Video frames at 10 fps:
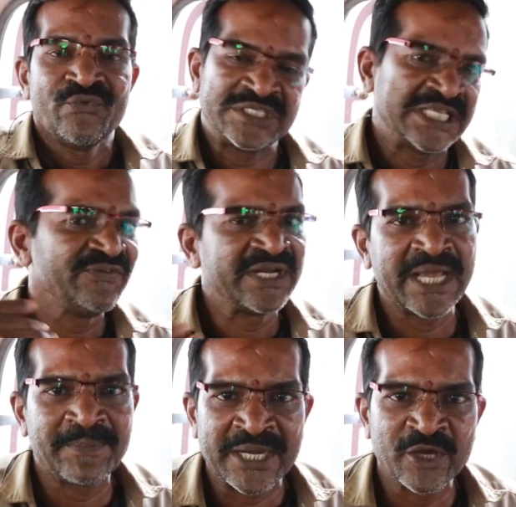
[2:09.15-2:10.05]

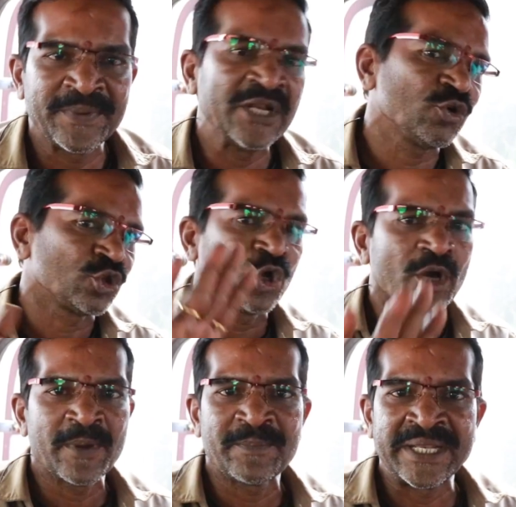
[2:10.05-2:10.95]
విచ్చలవిడిగా పెరగకపోయినా కొద్ది
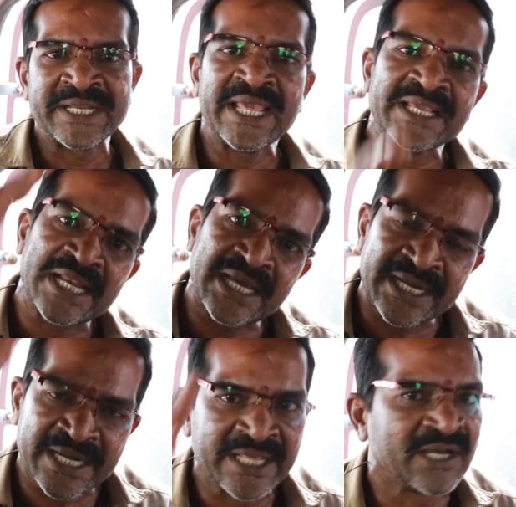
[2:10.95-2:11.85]
గొప్ప పెరిగినా ఎలాగ
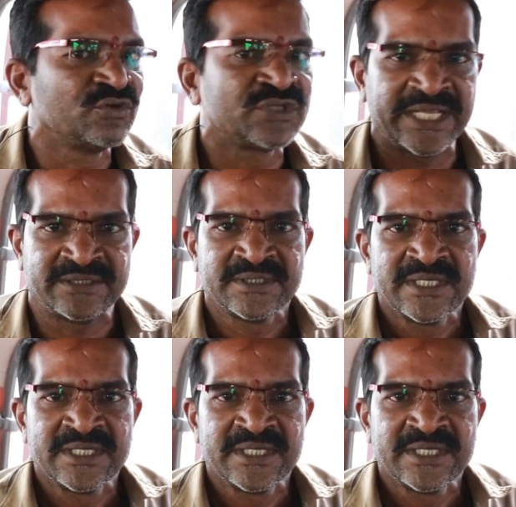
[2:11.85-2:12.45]
రన్నింగ్ అవుతున్నాయి